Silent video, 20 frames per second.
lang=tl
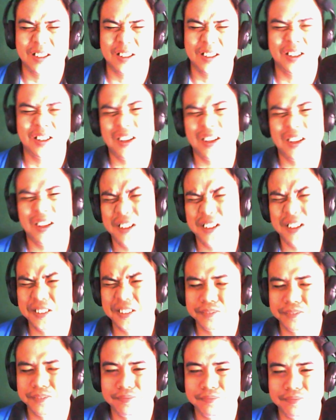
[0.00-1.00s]

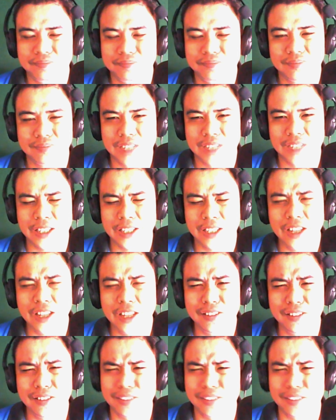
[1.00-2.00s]
um, I think
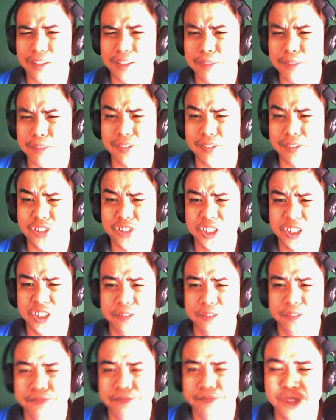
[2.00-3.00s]
it's the same messaging
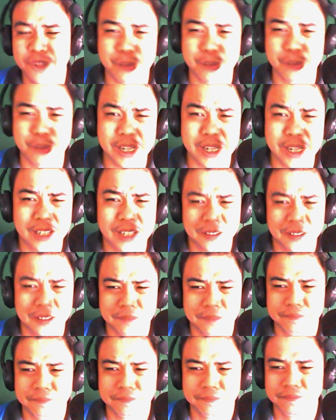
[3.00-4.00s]
for me.
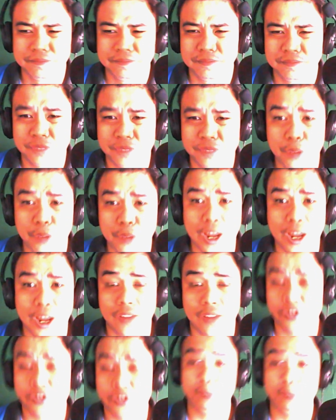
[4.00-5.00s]
For me, ah,
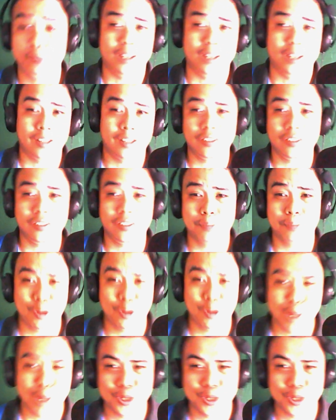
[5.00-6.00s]
for me. This is my
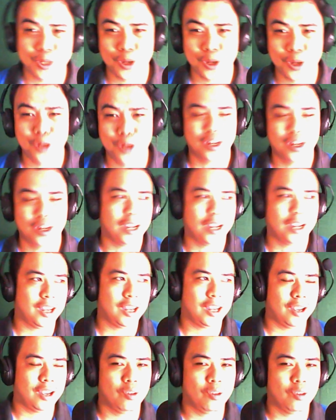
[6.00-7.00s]
opinion.
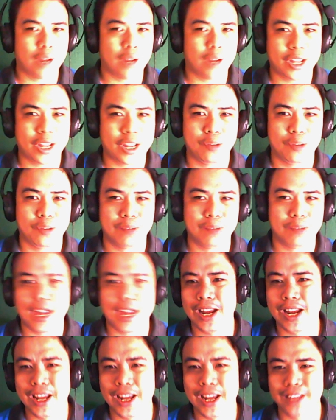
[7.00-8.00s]
Uh, huwag kayong
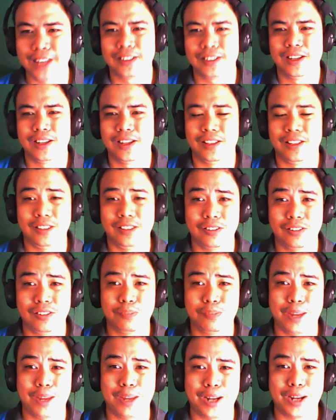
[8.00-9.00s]
magalit. This is
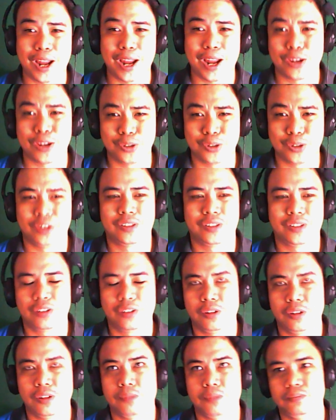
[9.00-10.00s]
my reaction.
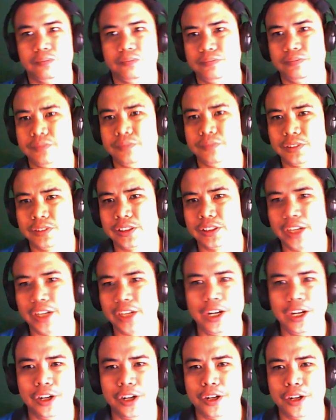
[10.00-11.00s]
So, sa
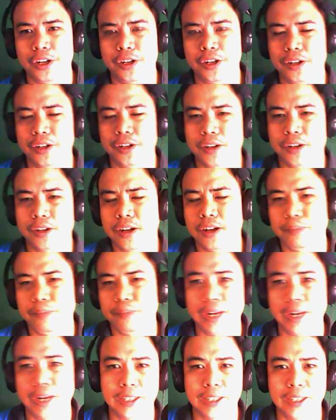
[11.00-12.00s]
trailer, uh,
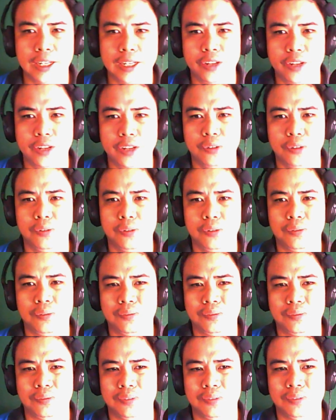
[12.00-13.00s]
pinakita lang yung
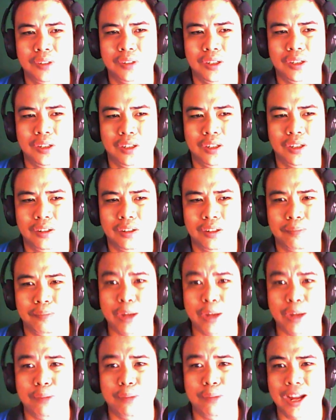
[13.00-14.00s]

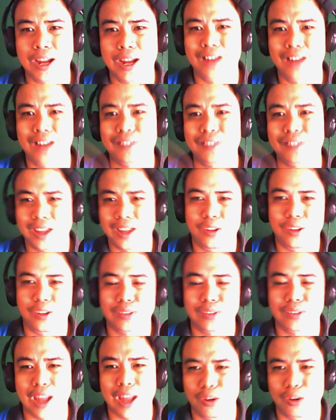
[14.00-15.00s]
paano mag-alsa yung
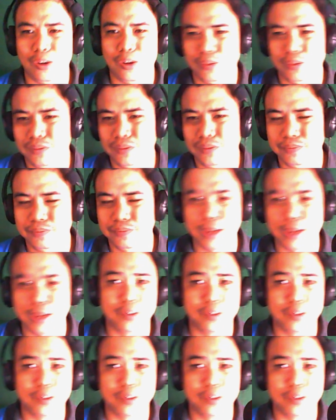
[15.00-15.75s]
tao. Paano